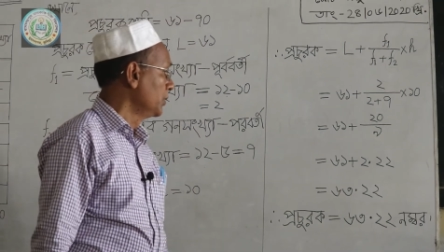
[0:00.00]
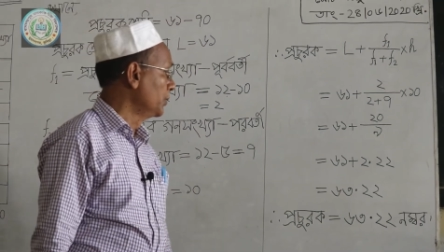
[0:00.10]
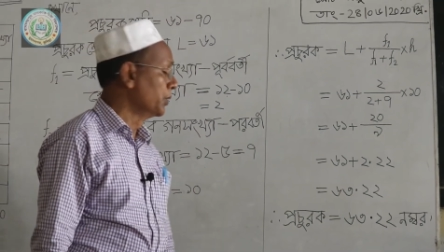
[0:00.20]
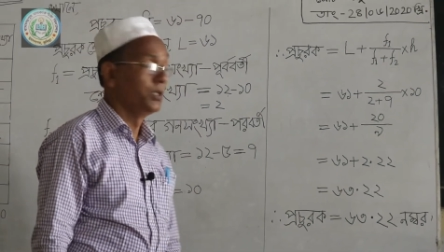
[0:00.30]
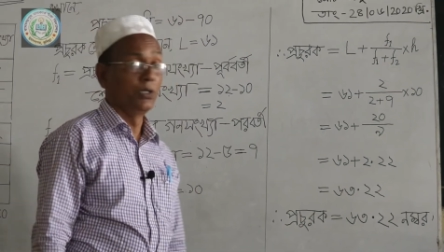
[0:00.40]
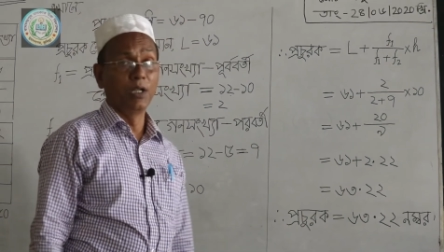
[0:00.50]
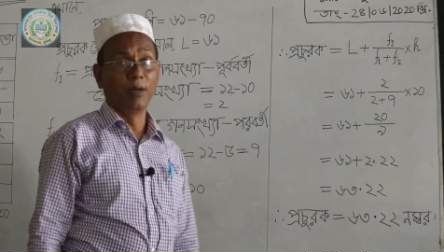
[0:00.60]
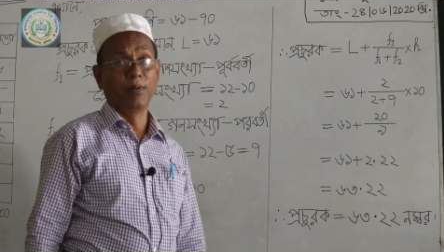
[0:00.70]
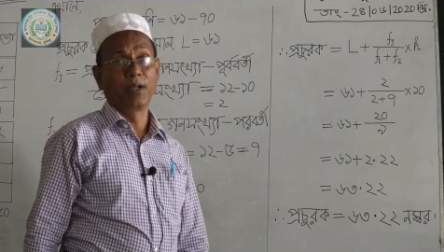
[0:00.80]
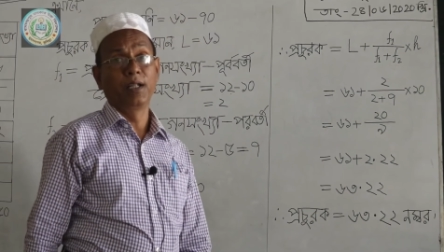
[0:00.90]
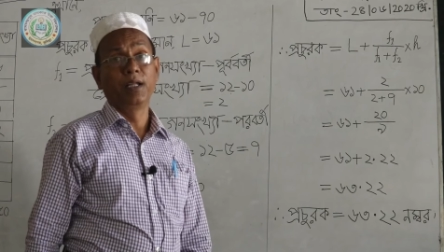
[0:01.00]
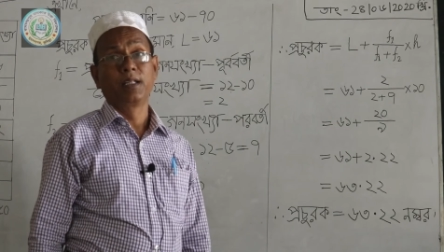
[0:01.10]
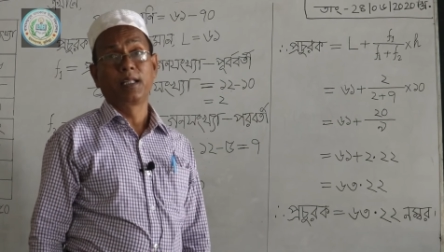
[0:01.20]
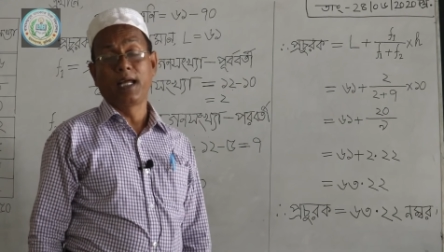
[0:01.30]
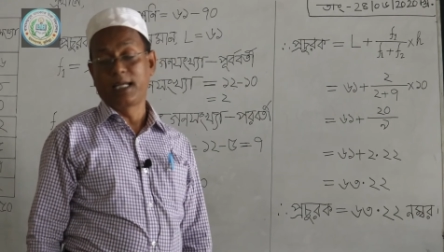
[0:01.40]
দুই দুই নম্বর
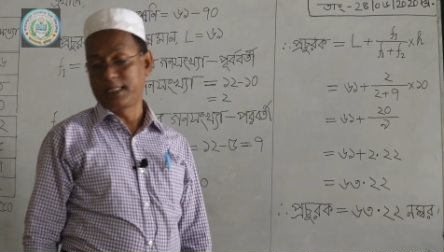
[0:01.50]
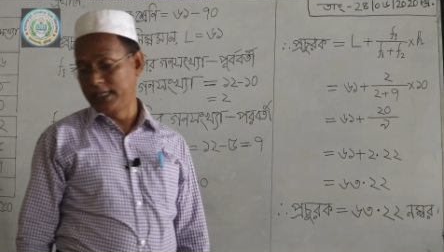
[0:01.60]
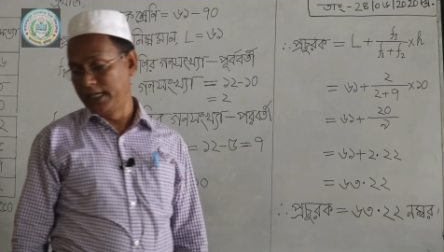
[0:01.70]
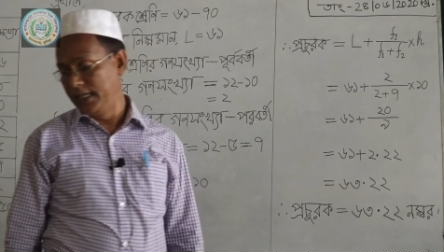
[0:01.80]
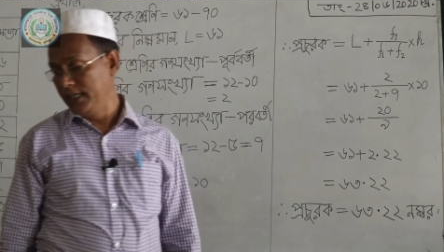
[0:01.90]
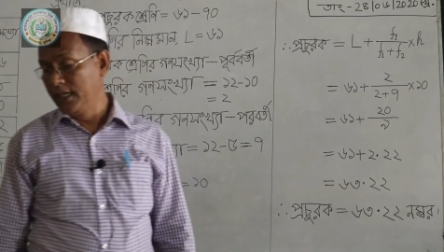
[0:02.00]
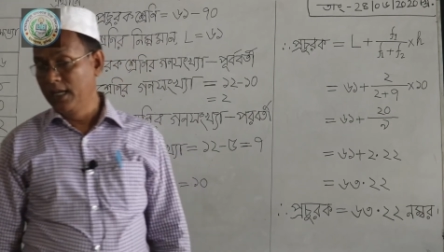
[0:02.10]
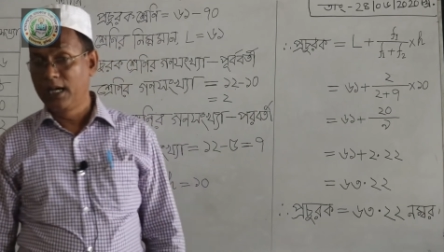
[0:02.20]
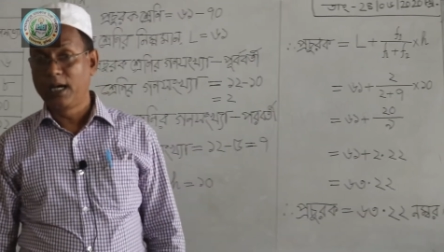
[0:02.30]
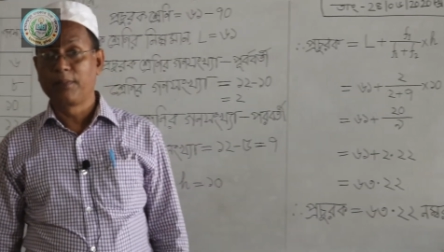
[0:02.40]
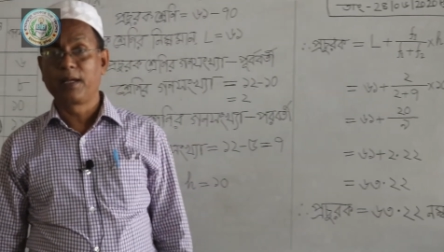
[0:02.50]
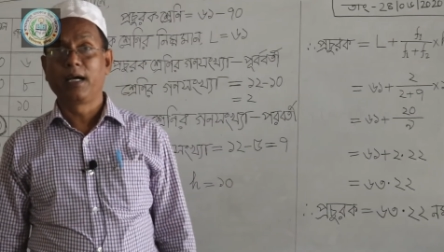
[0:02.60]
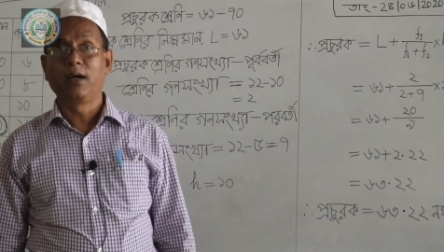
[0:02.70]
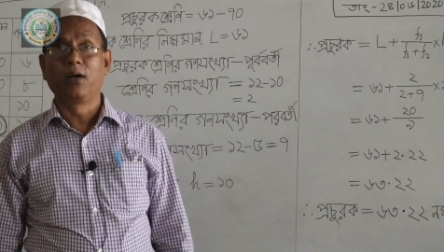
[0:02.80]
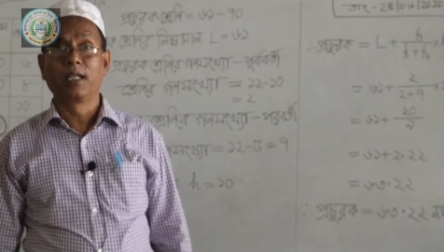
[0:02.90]
তাহলে আজকে আমরা
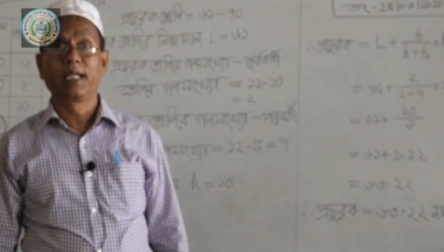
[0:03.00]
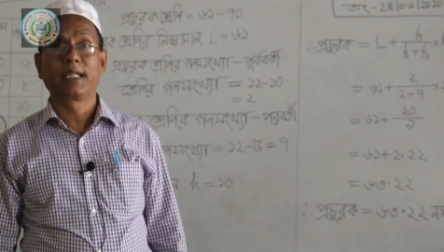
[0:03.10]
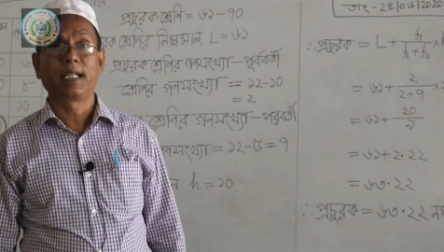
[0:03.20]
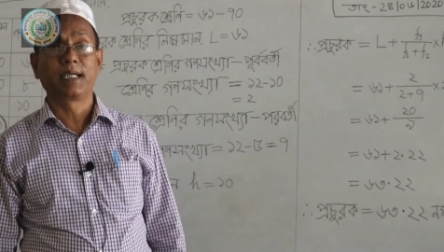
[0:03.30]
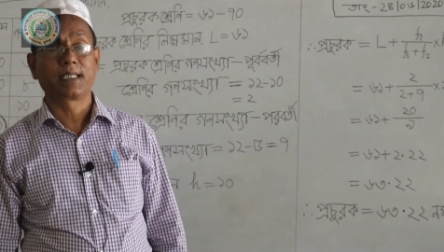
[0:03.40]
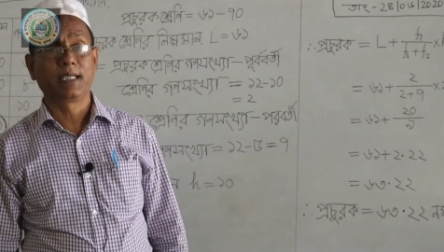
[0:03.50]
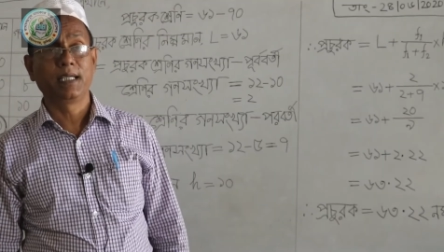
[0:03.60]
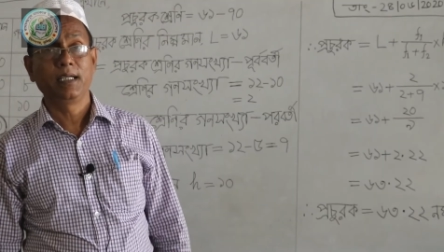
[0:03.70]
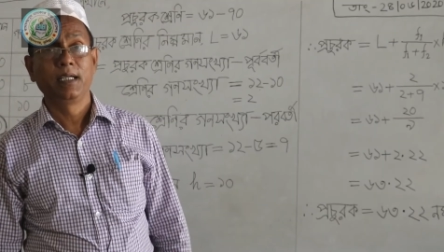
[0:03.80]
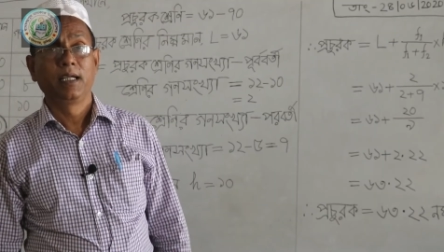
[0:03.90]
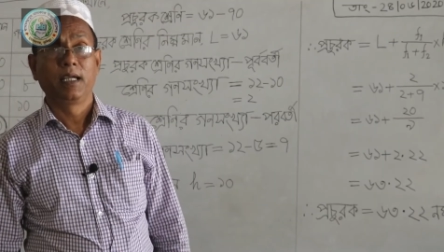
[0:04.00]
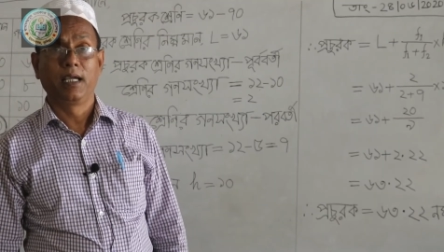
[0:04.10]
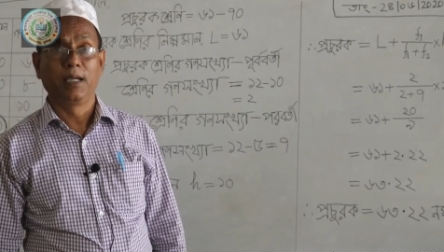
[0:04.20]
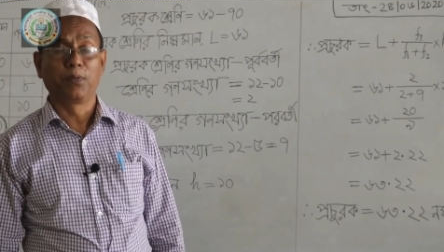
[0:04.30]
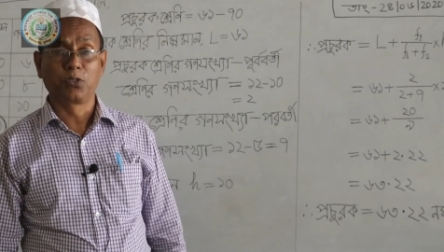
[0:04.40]
অনলাইন ক্লাসে
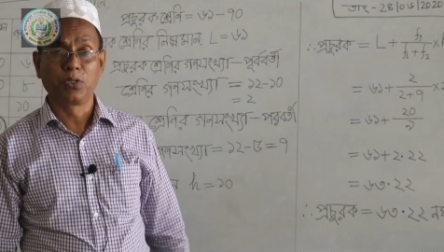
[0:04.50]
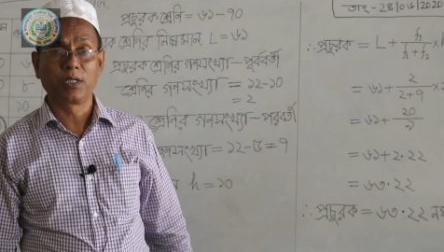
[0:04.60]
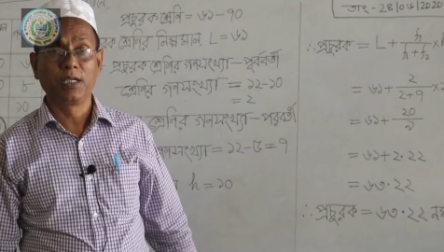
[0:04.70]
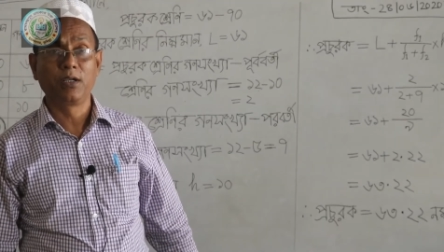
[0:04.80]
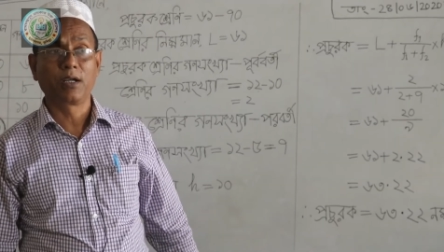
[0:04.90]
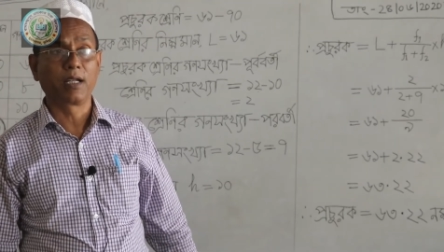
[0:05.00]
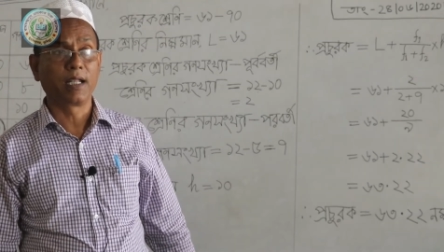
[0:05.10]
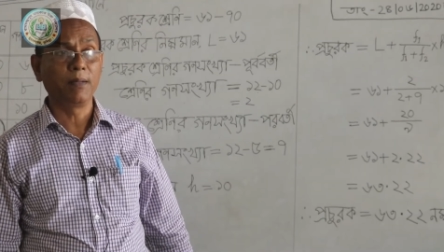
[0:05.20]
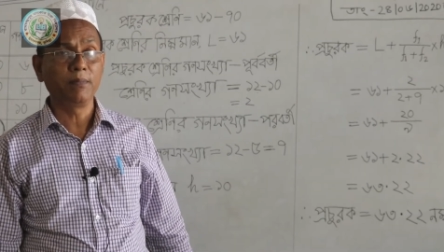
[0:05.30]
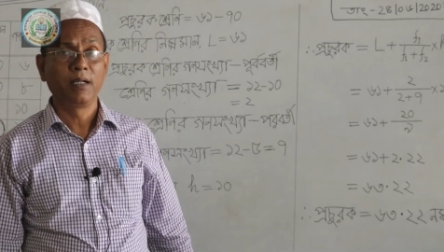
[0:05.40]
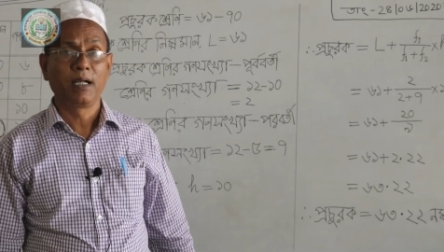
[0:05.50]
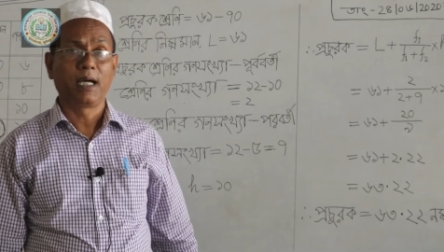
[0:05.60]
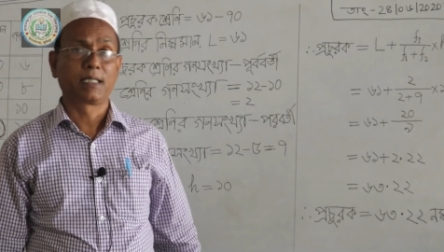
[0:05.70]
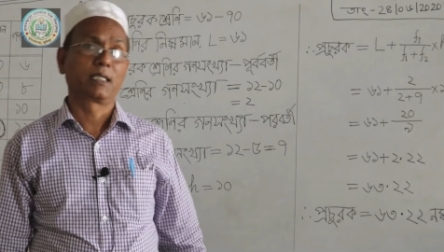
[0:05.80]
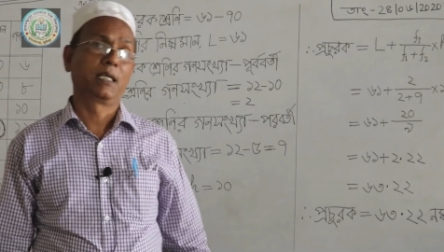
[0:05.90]
এই প্রচুরক নির্ণয় করলাম
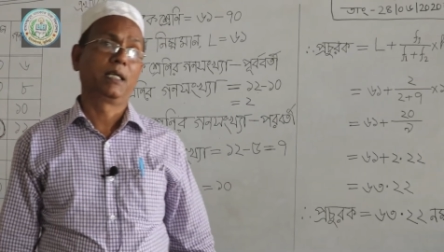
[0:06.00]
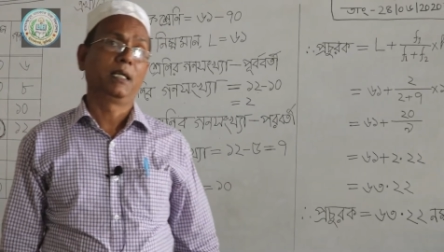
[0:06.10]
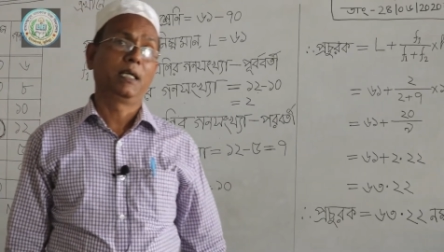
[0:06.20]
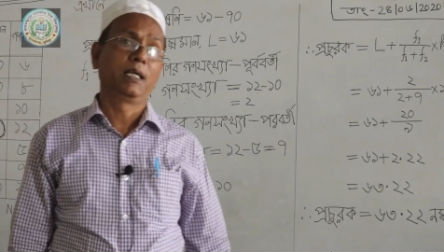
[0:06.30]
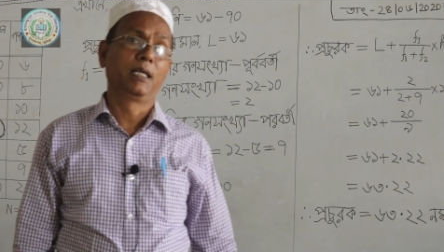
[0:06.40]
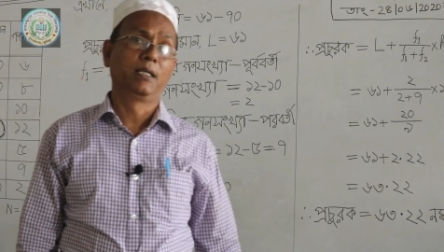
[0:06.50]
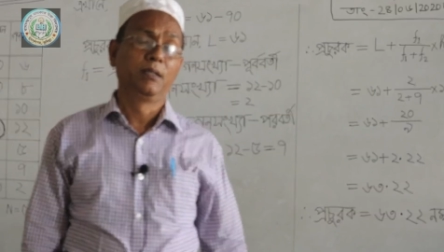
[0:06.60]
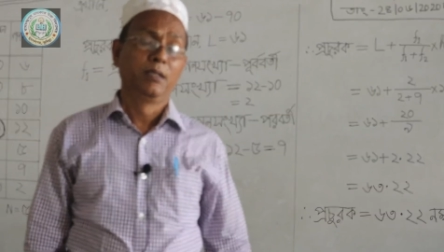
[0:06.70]
আজকে এই